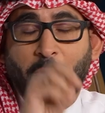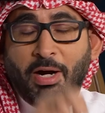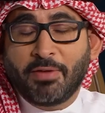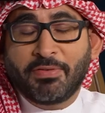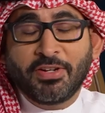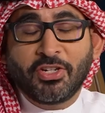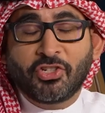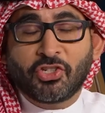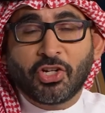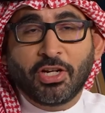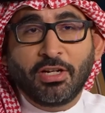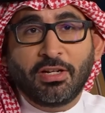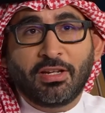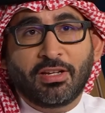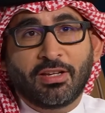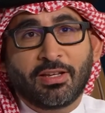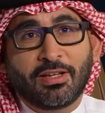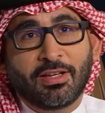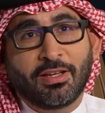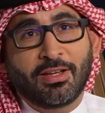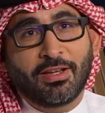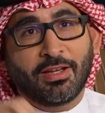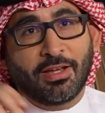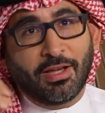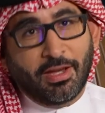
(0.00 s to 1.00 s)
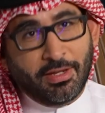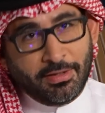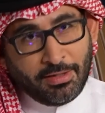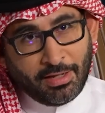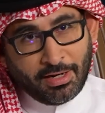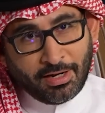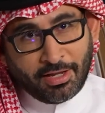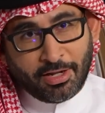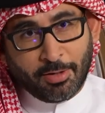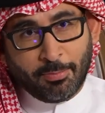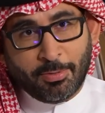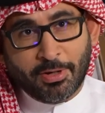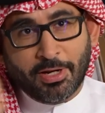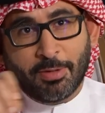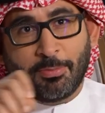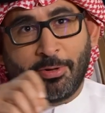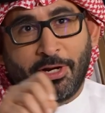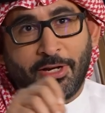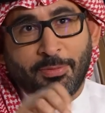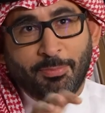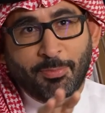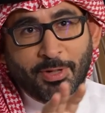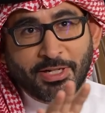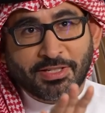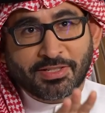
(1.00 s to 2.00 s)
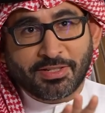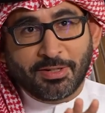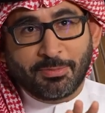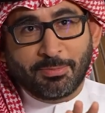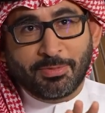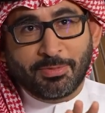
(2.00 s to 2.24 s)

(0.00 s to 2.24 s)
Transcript: في شك ان الخبره بعد مكسب